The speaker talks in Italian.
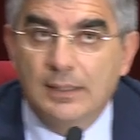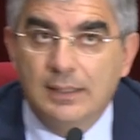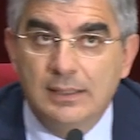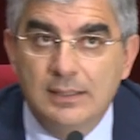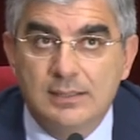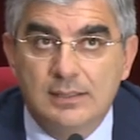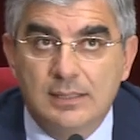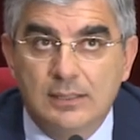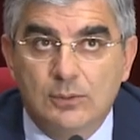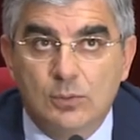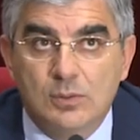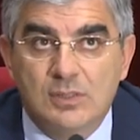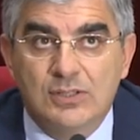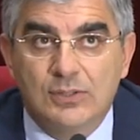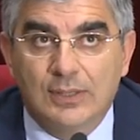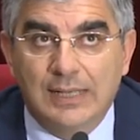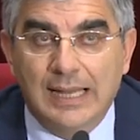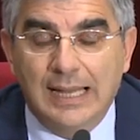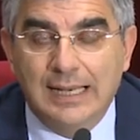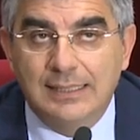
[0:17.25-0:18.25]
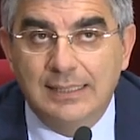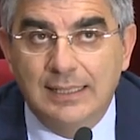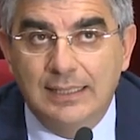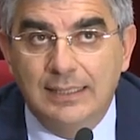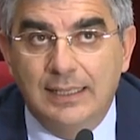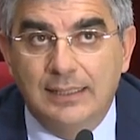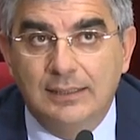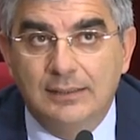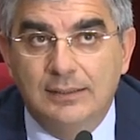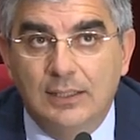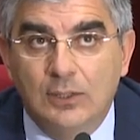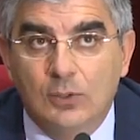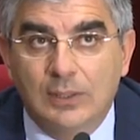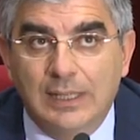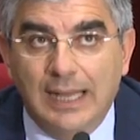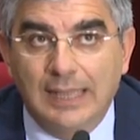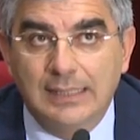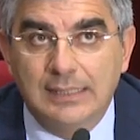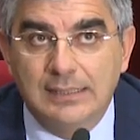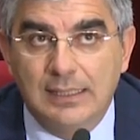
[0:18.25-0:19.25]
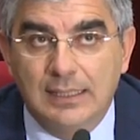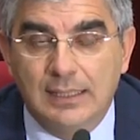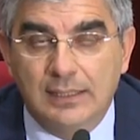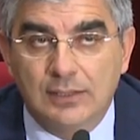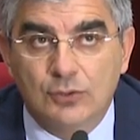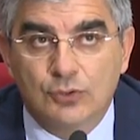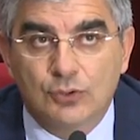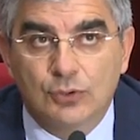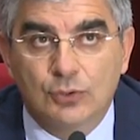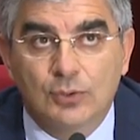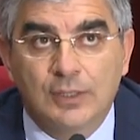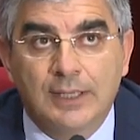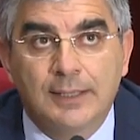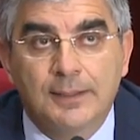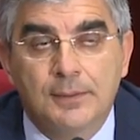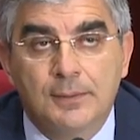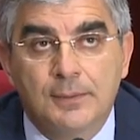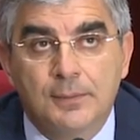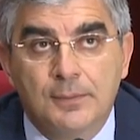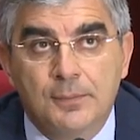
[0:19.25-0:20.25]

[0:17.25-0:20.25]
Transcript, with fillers: istituzionale degli enti locali della regione